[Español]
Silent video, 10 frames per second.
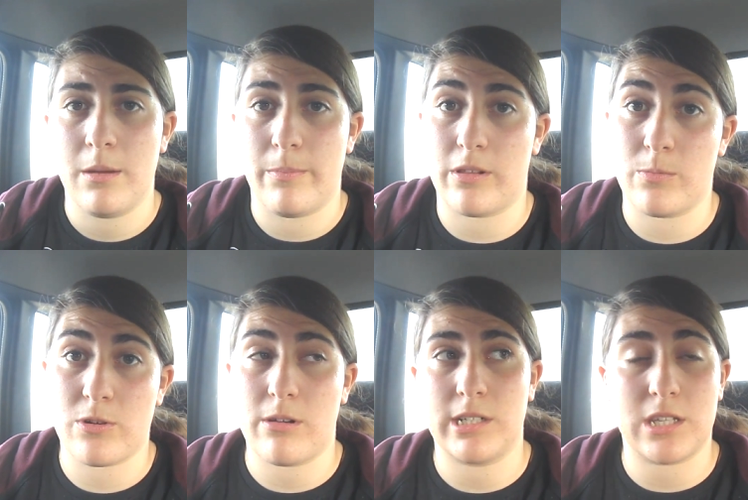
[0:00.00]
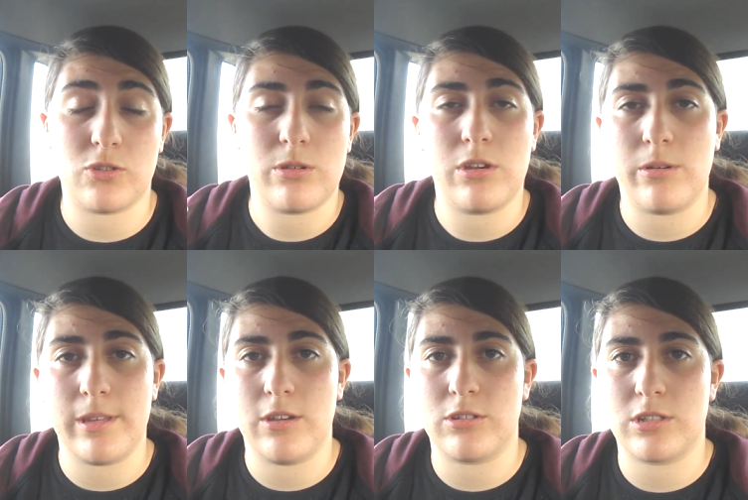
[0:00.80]
Perdón por no haber estado subiendo
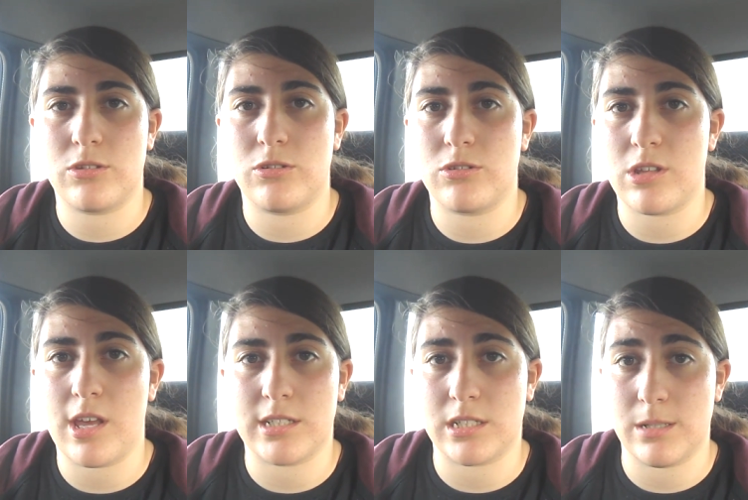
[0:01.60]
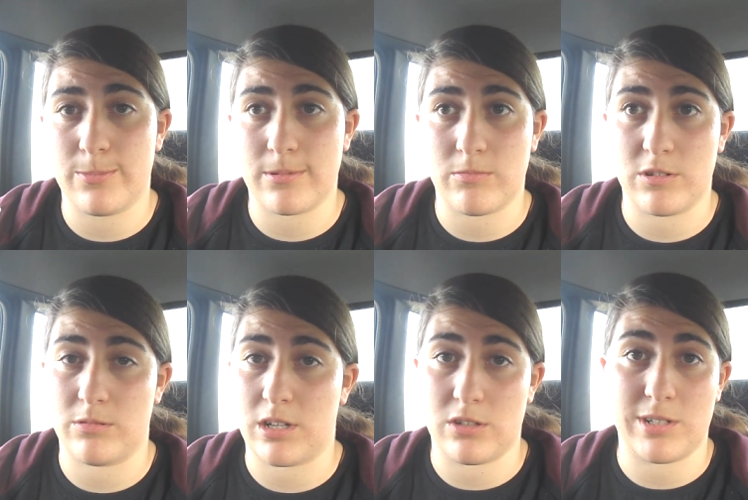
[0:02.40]
vídeos estos días así, por,
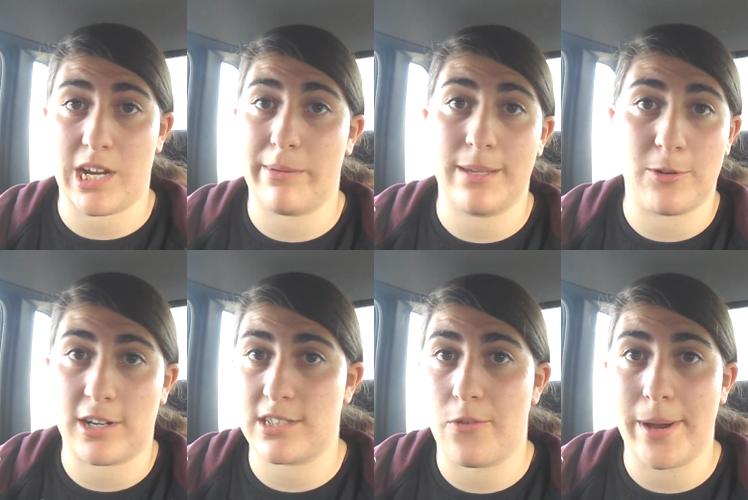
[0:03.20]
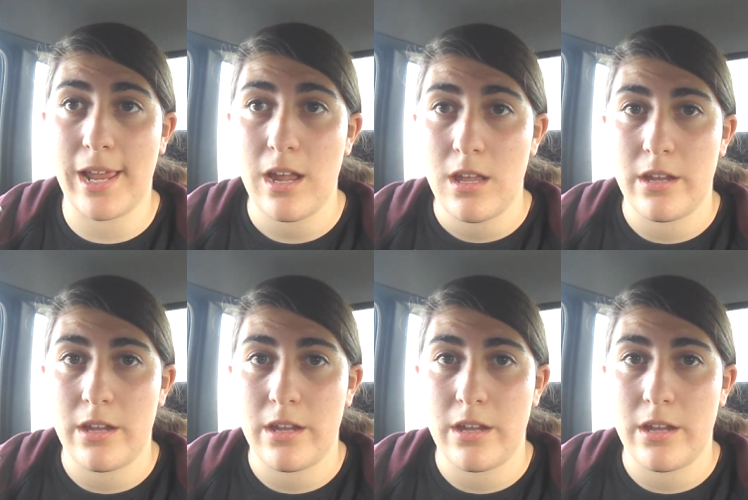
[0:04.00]
bueno, así básicamente porque he estado mala